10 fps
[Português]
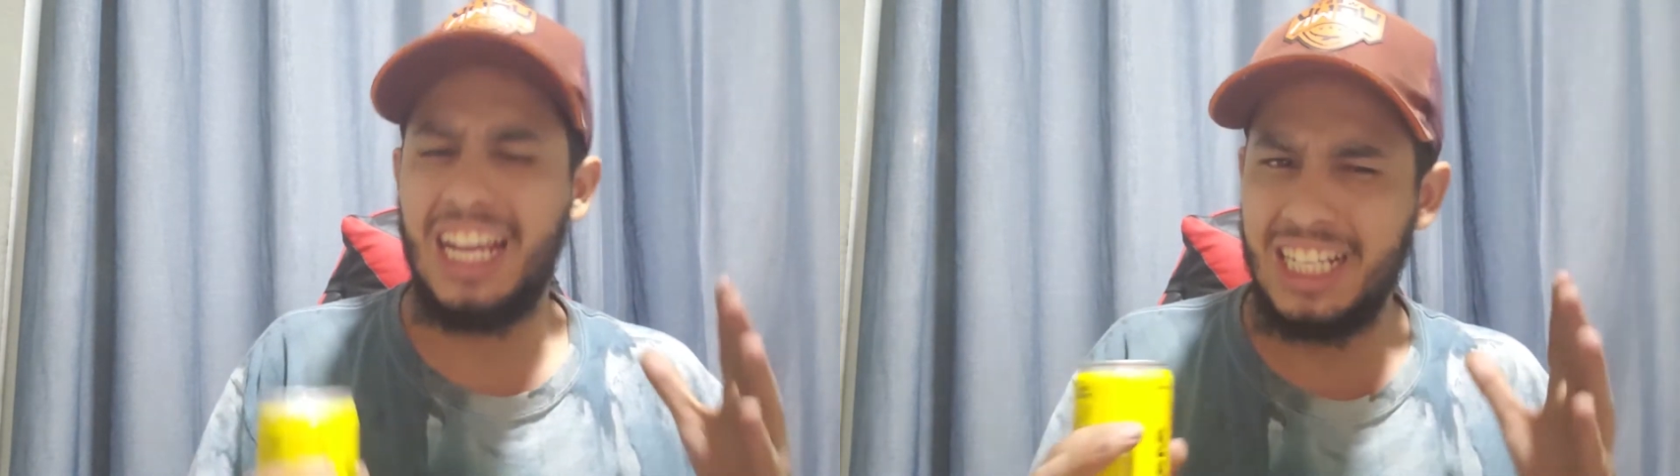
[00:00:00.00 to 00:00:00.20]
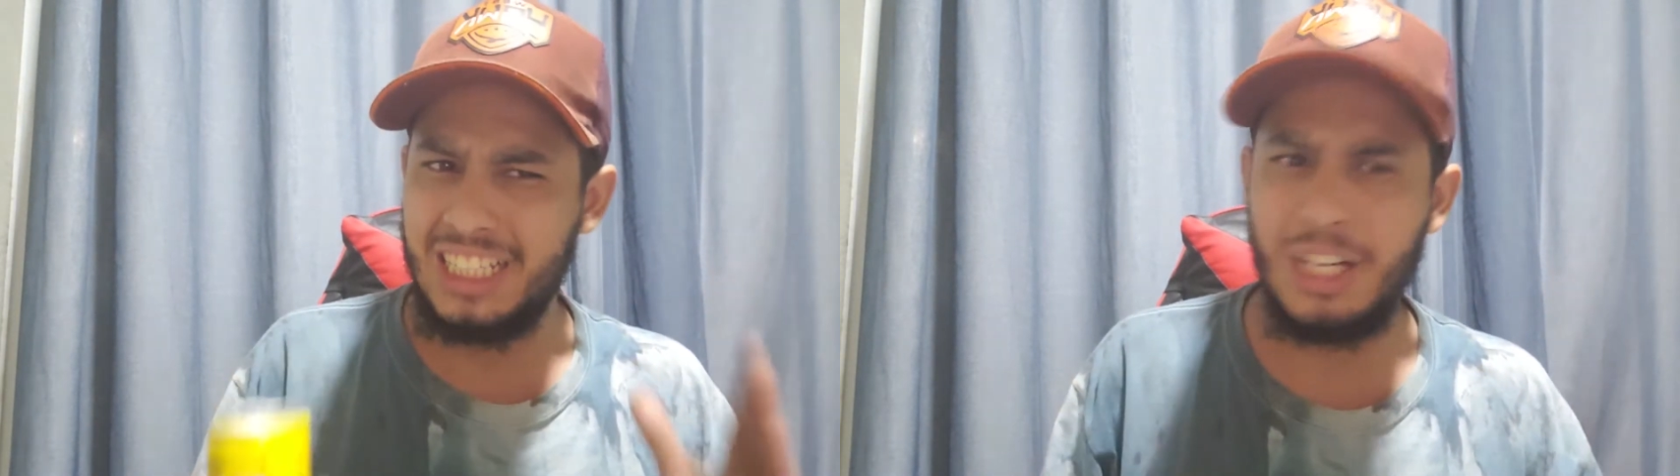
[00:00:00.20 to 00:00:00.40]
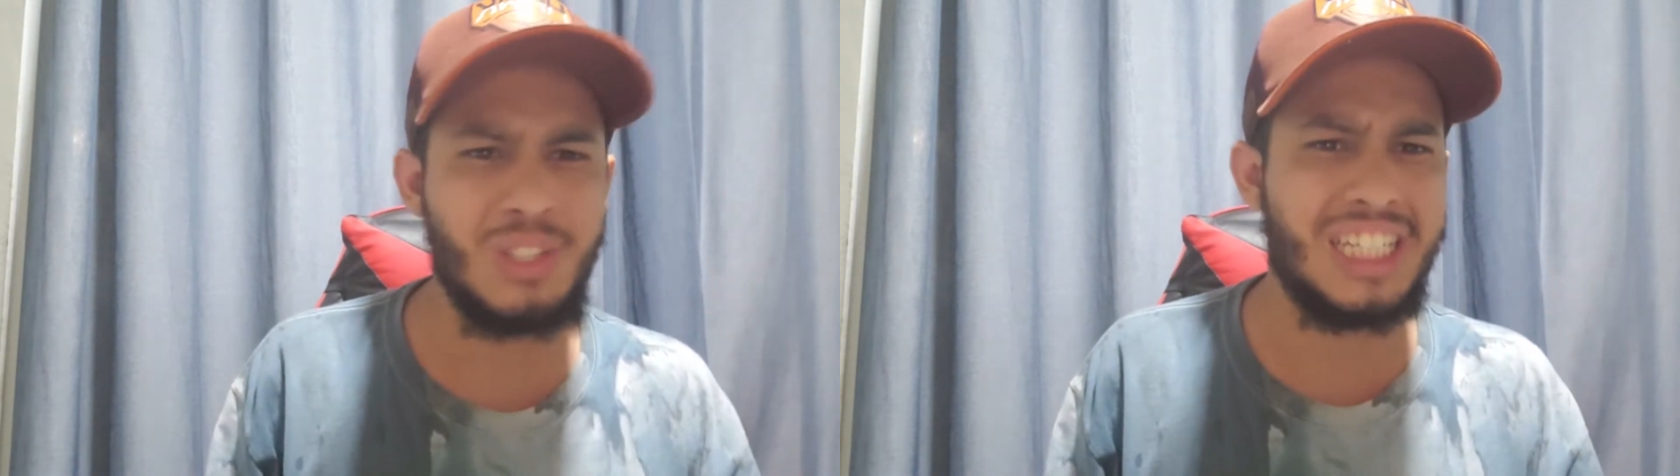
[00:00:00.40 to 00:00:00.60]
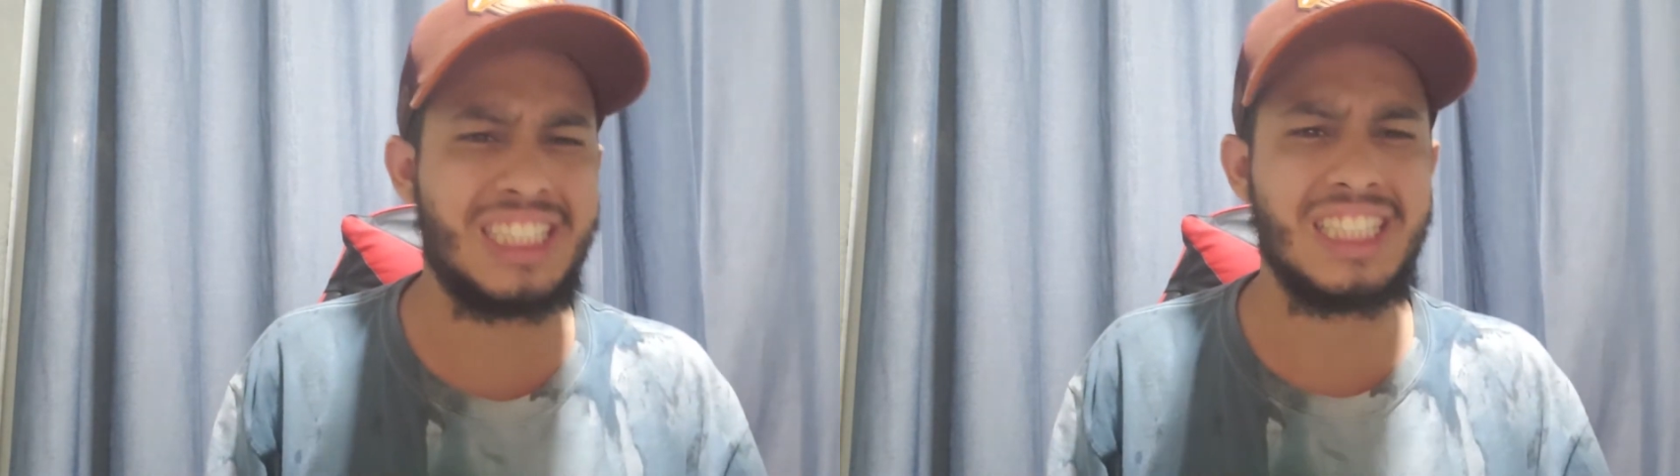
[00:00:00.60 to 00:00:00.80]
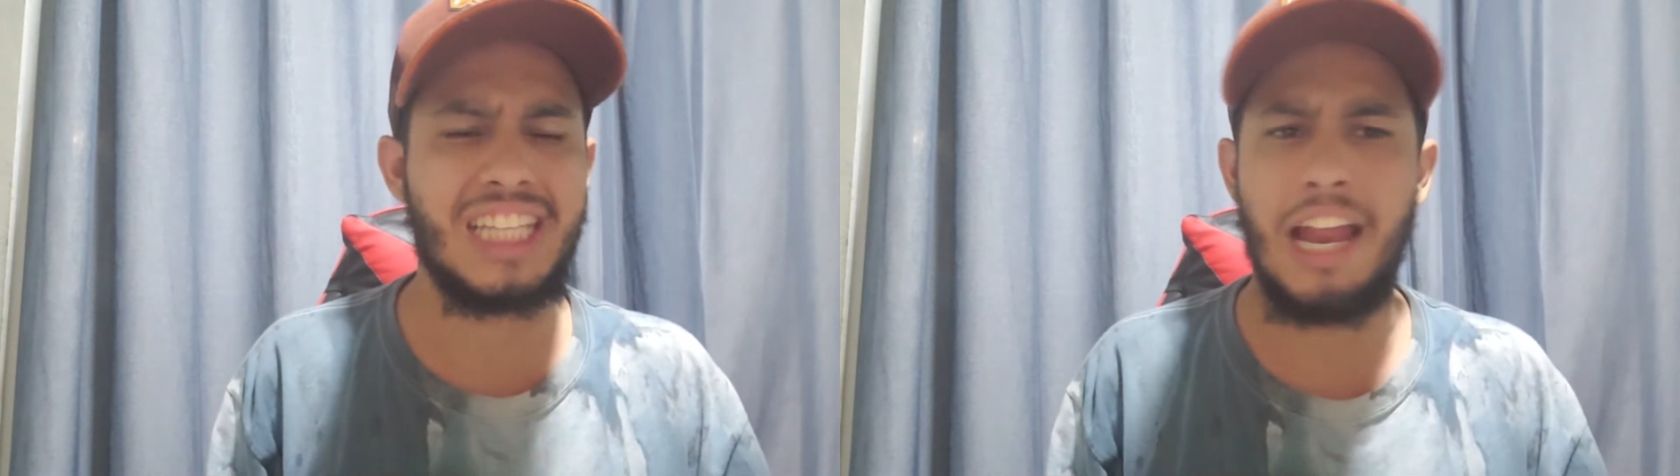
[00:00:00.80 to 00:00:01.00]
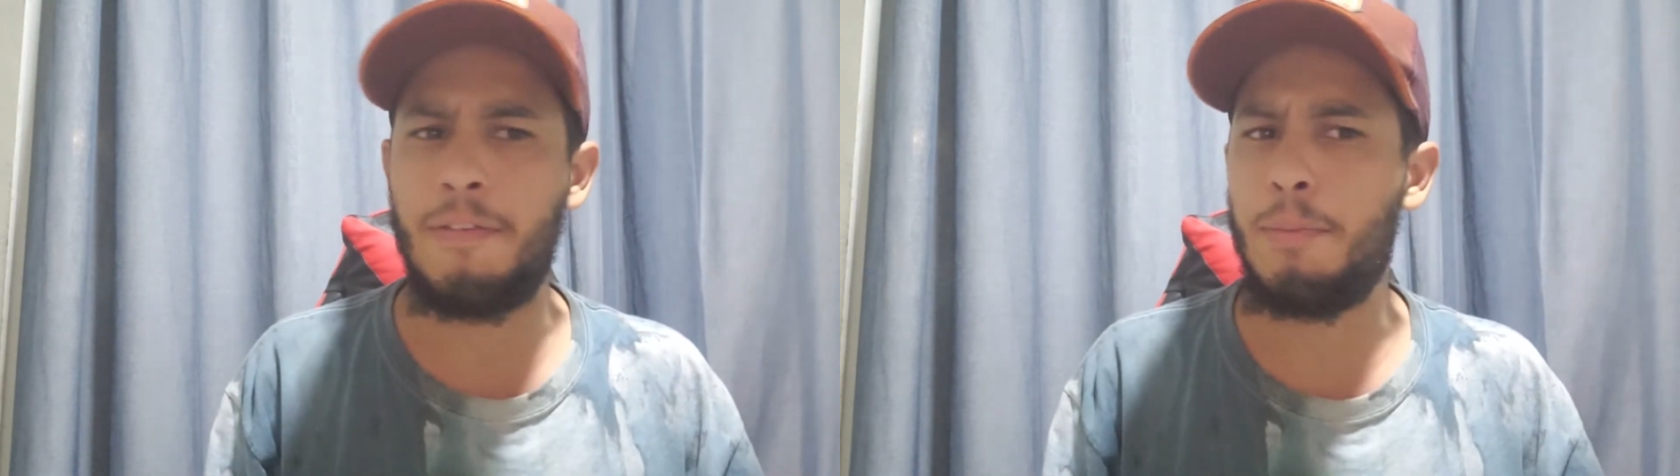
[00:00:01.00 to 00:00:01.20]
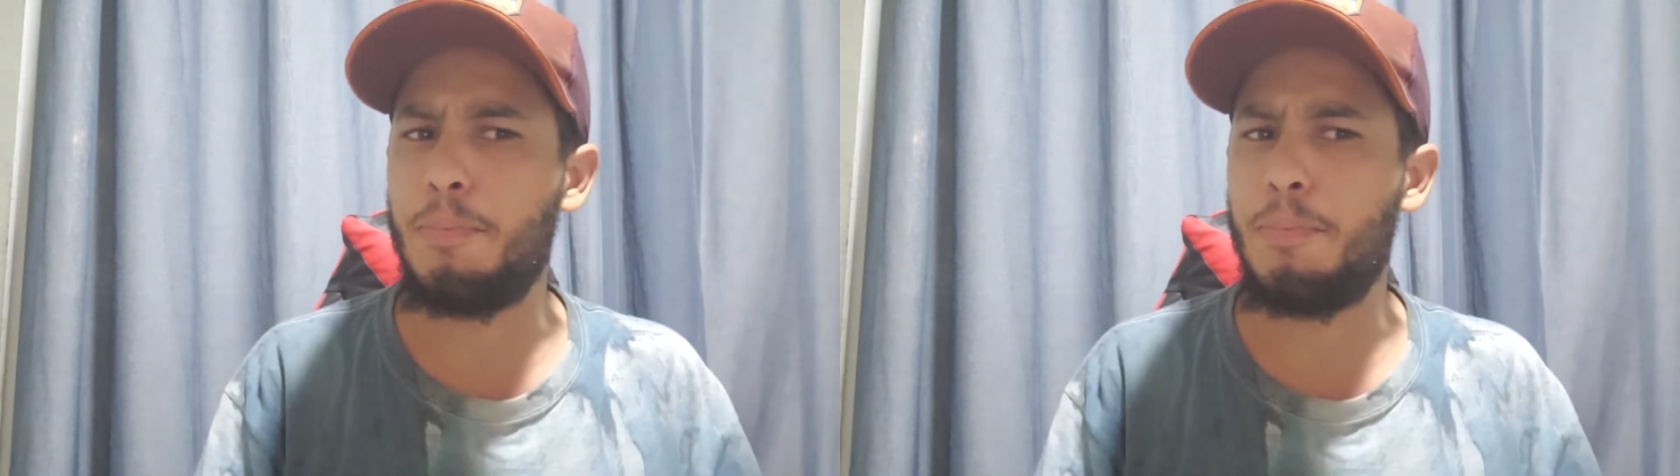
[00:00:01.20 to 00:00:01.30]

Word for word: Então já se inscreve